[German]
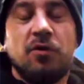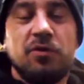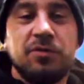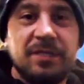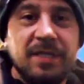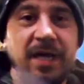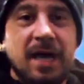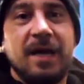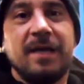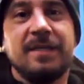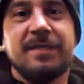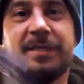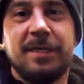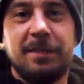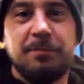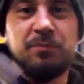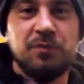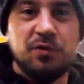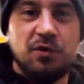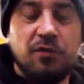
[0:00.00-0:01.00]
und nach
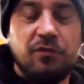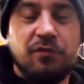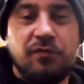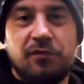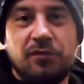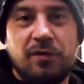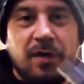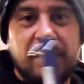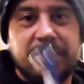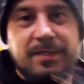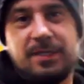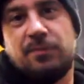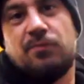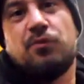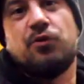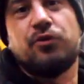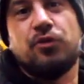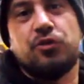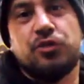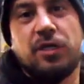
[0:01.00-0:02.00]
dem TÜV hat er
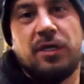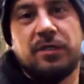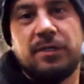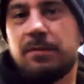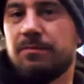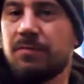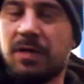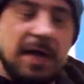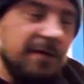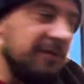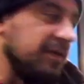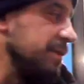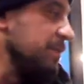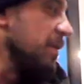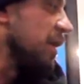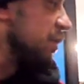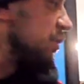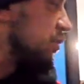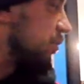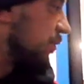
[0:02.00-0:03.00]
Motorschande. Einmal nicht
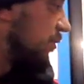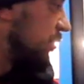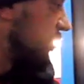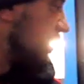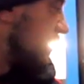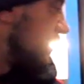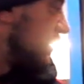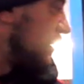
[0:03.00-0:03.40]
mehr angesprochen.